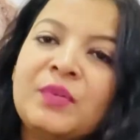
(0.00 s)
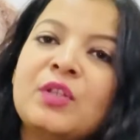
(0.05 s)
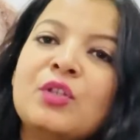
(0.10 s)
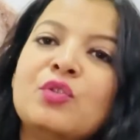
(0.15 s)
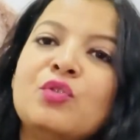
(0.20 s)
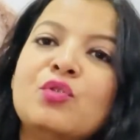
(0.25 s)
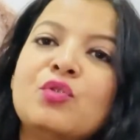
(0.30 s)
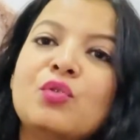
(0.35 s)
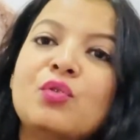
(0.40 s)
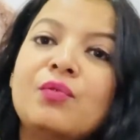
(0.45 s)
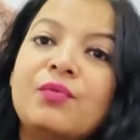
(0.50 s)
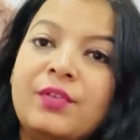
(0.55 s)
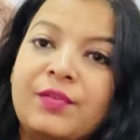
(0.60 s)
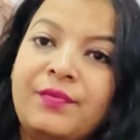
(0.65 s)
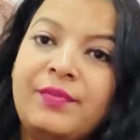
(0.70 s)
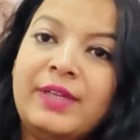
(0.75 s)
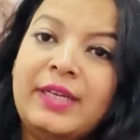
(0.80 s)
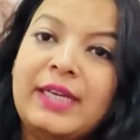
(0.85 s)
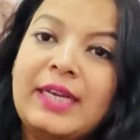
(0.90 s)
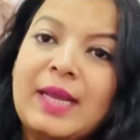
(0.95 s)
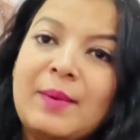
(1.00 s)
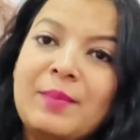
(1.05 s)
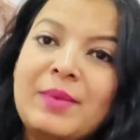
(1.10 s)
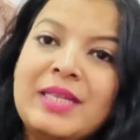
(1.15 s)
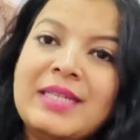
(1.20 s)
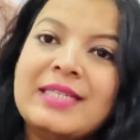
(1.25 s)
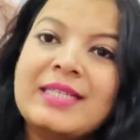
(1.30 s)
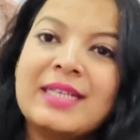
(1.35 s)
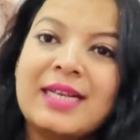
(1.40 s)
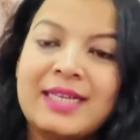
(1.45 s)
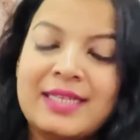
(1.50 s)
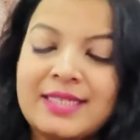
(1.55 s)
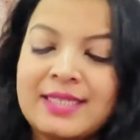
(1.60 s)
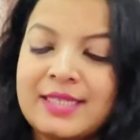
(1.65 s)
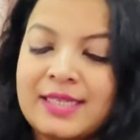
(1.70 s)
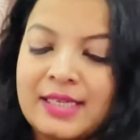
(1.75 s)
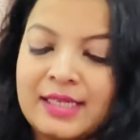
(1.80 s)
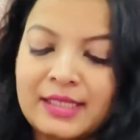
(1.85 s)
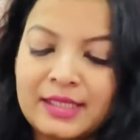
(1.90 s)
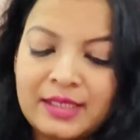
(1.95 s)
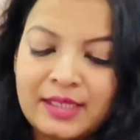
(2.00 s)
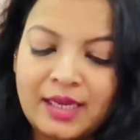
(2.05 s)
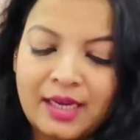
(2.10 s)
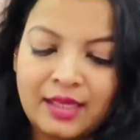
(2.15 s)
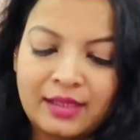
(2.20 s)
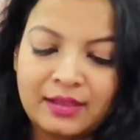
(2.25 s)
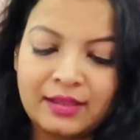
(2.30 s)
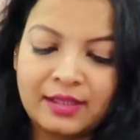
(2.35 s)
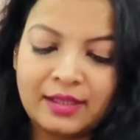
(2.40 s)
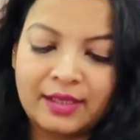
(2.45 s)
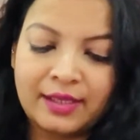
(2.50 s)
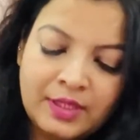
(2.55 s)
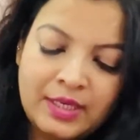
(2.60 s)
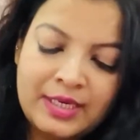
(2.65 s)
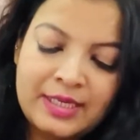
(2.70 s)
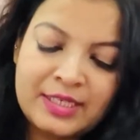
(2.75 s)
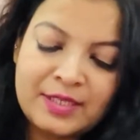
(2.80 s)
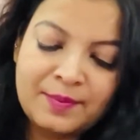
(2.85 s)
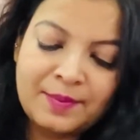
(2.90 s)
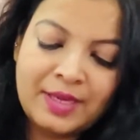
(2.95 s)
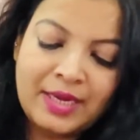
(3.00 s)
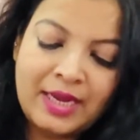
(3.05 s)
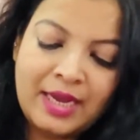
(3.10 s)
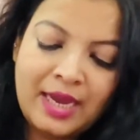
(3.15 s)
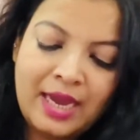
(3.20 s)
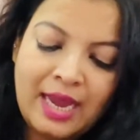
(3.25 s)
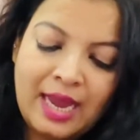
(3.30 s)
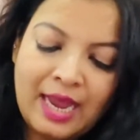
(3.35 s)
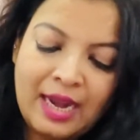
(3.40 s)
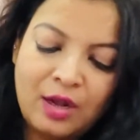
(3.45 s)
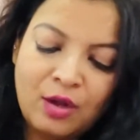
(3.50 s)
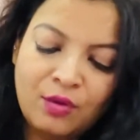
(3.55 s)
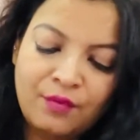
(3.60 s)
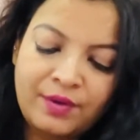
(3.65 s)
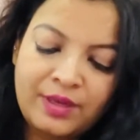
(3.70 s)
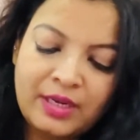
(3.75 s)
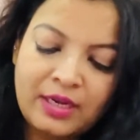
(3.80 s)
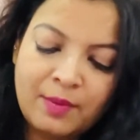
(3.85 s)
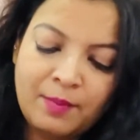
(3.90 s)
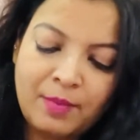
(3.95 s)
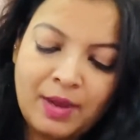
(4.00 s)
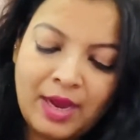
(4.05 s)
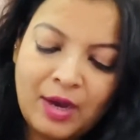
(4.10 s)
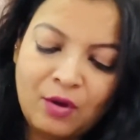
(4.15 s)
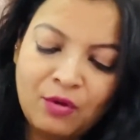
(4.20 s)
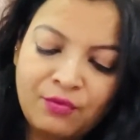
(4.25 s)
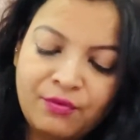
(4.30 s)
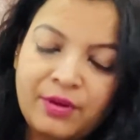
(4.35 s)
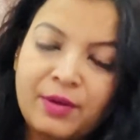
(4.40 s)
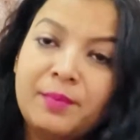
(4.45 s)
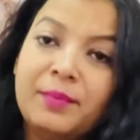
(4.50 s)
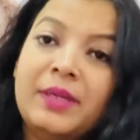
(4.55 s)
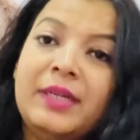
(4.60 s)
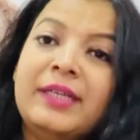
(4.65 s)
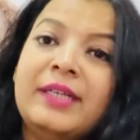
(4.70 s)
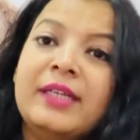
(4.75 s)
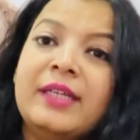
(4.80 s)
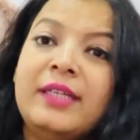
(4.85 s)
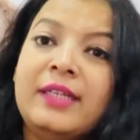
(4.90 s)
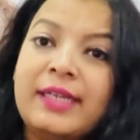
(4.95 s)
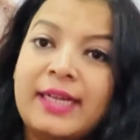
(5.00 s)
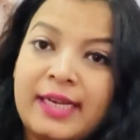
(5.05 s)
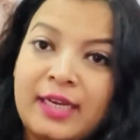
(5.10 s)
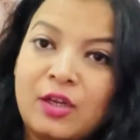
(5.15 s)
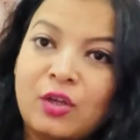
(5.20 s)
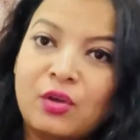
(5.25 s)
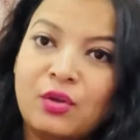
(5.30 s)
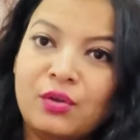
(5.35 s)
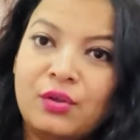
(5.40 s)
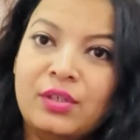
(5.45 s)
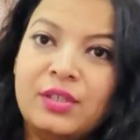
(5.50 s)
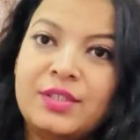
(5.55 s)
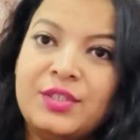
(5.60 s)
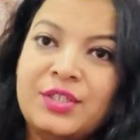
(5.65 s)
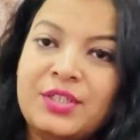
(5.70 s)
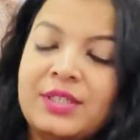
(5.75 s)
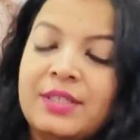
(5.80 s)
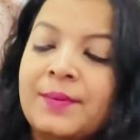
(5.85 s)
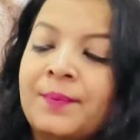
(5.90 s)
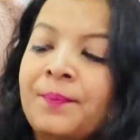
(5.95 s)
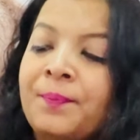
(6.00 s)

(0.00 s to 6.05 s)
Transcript: जो 15 एम साइज का आता है इसमें है एलोवेरा बायो फर्मेंटेंट टेक्नोलॉजी